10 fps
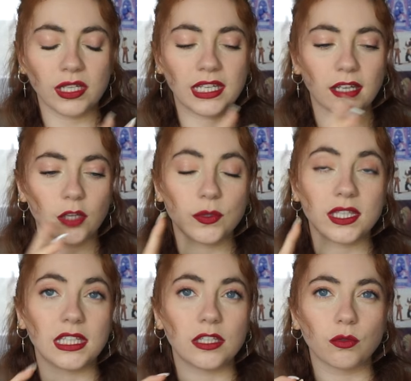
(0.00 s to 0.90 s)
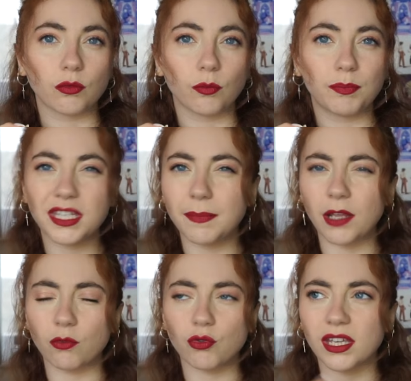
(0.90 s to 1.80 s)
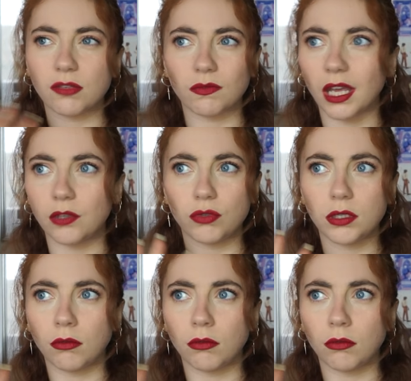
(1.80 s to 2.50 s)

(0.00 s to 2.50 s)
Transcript: Il est traduit aux éditions Pygmalion, je crois qu'ils ont traduit.